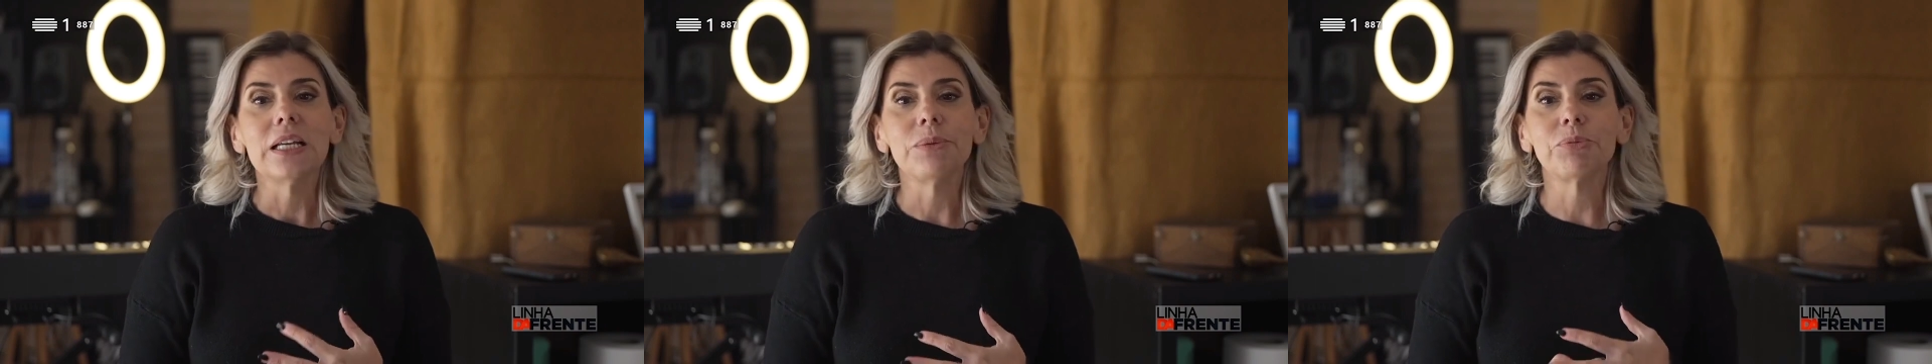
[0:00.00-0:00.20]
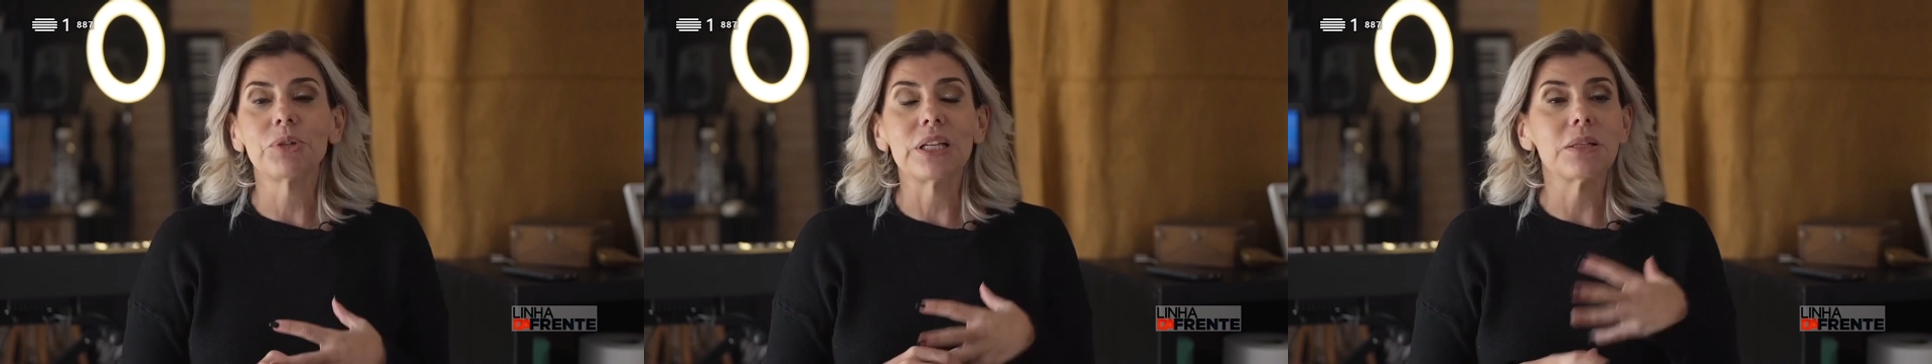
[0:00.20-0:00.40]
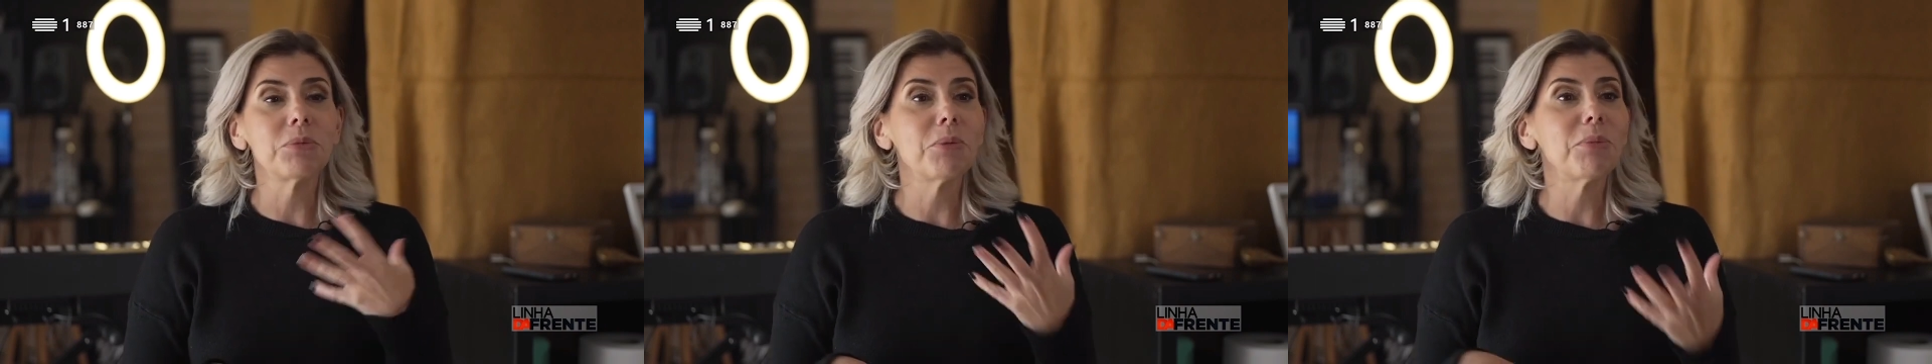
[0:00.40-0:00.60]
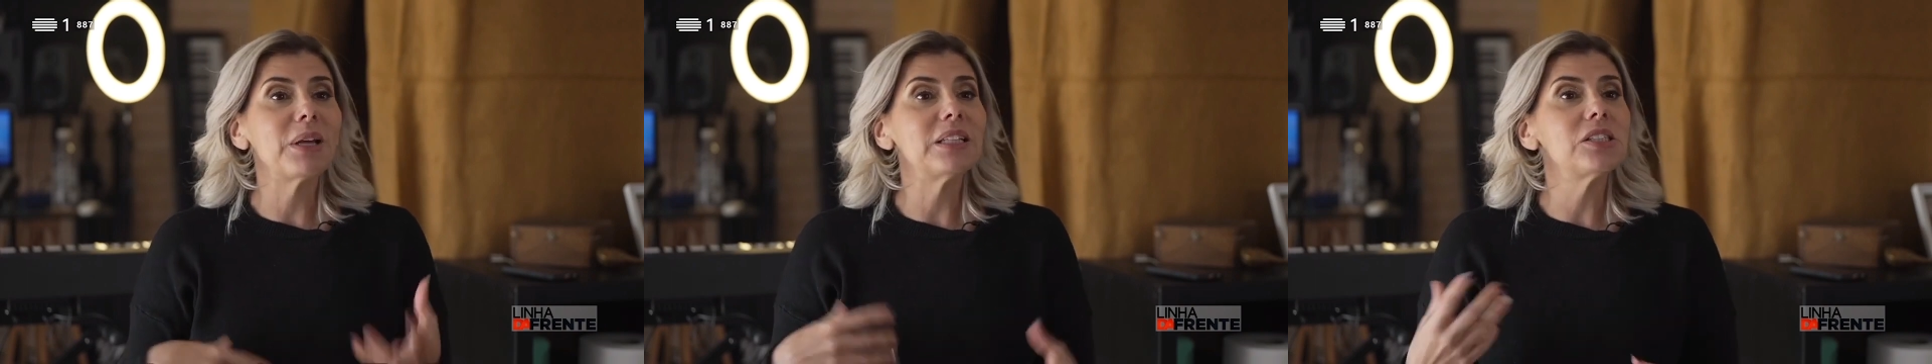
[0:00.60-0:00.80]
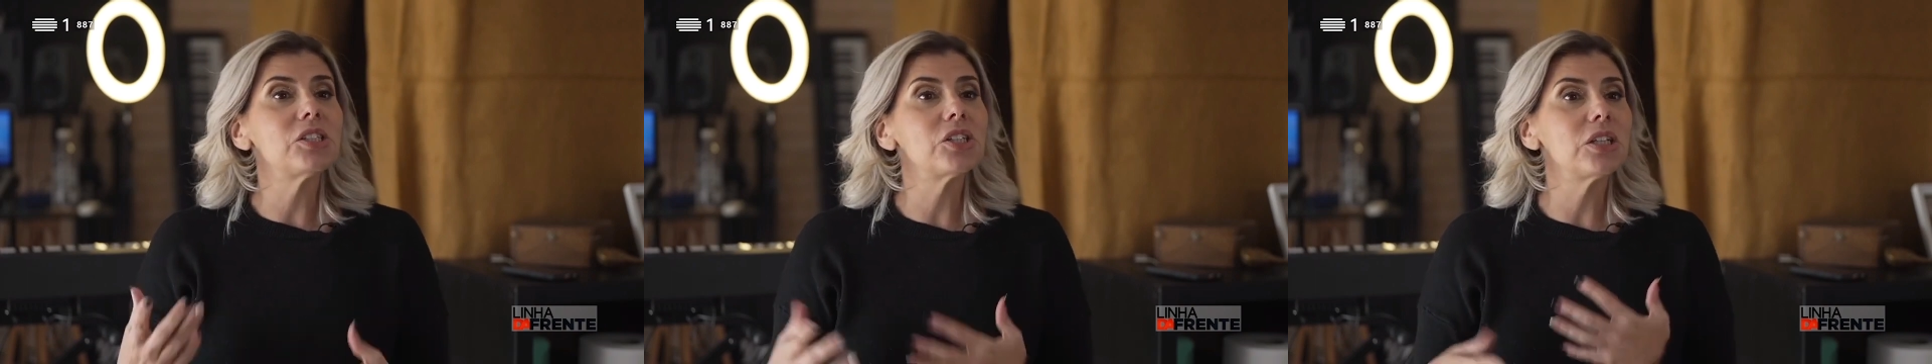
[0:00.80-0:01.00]
E portanto, a minha
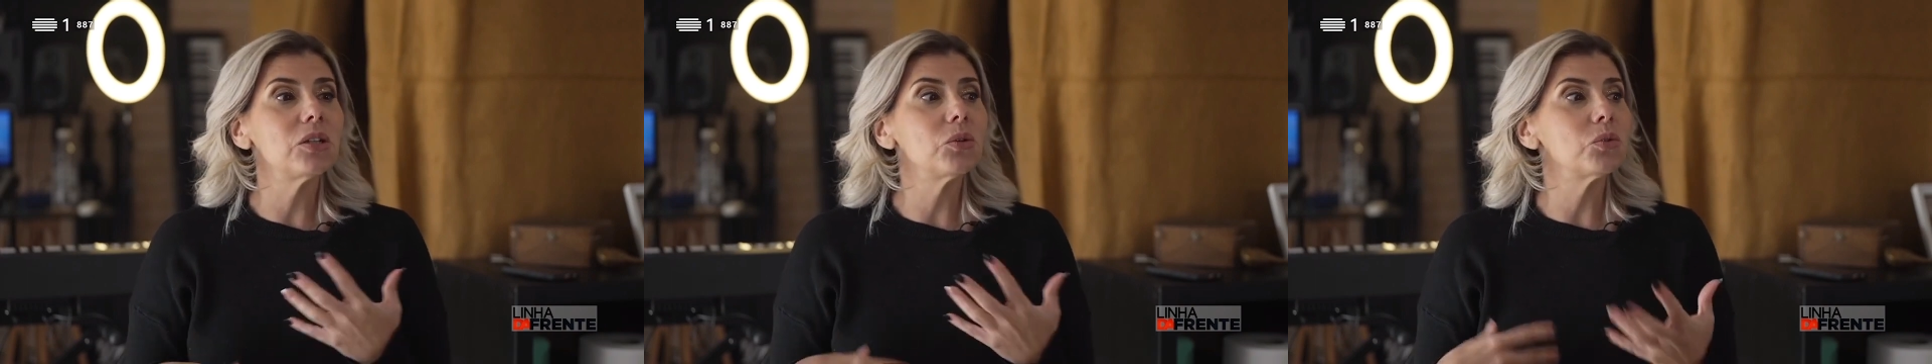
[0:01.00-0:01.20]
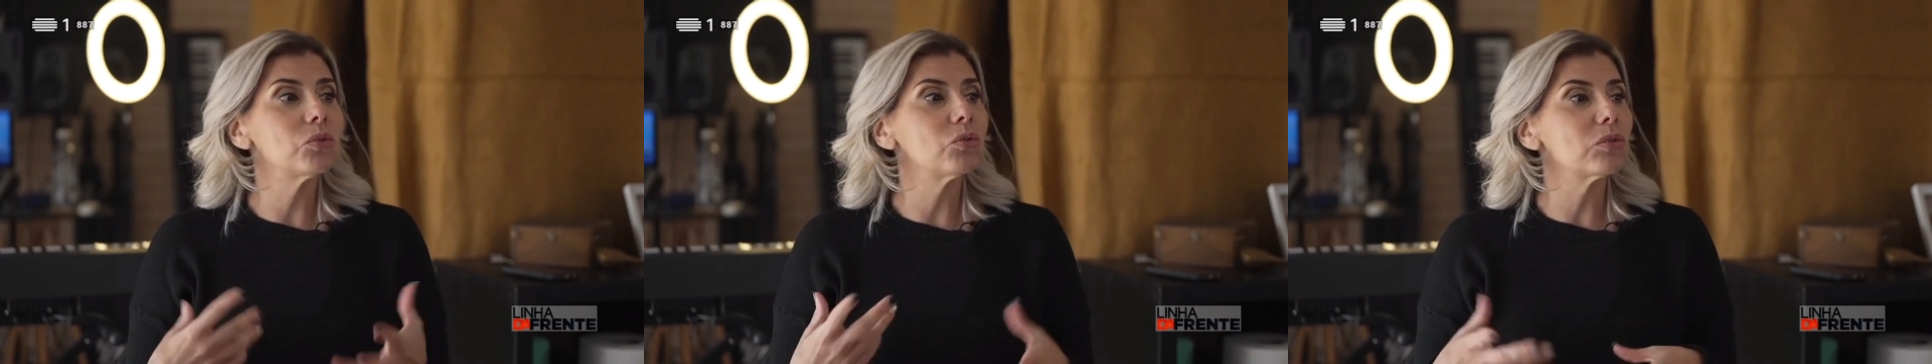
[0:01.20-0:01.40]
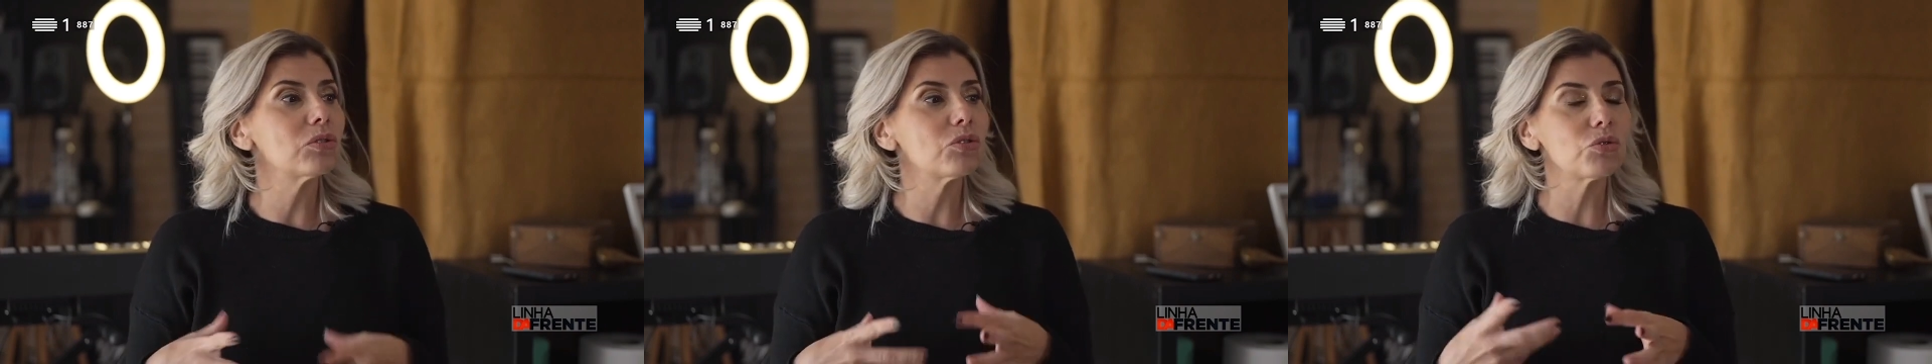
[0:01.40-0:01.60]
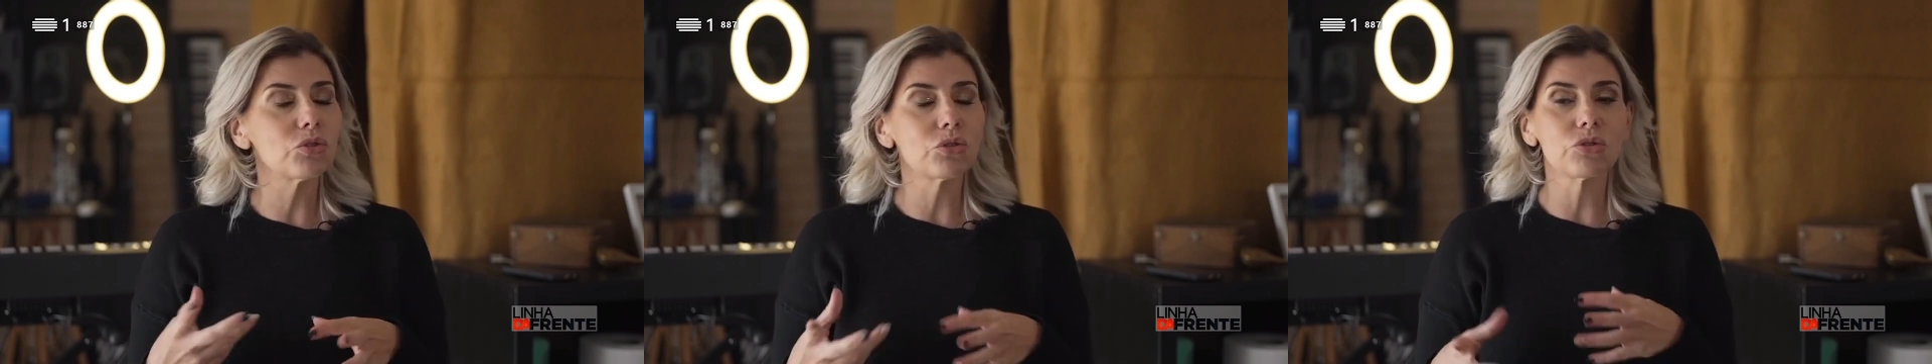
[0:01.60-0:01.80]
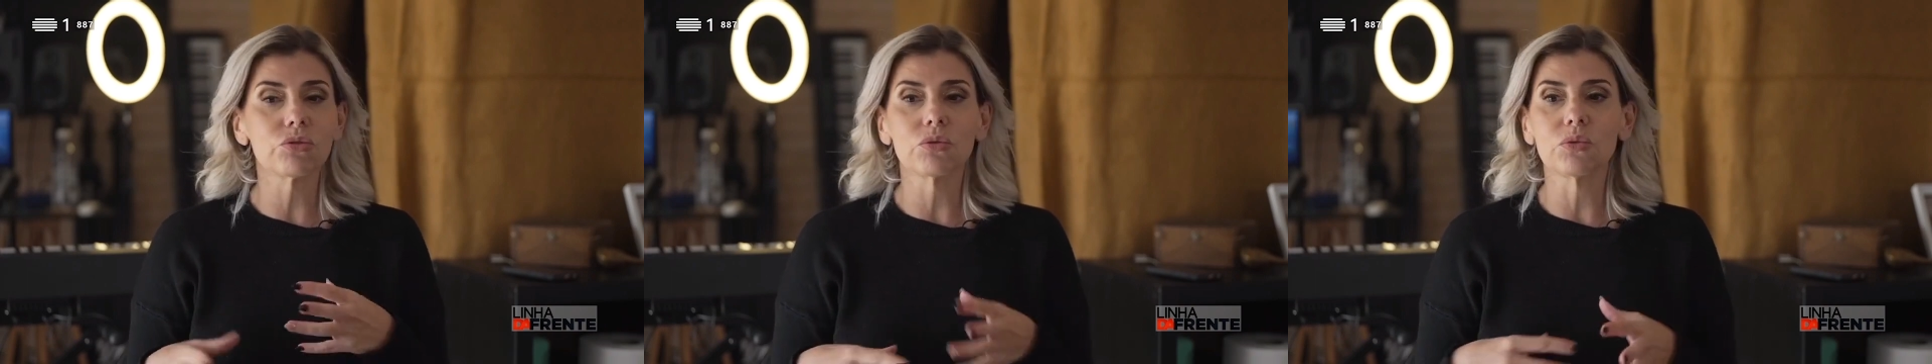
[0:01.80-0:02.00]
mãe diz que eu, todos os,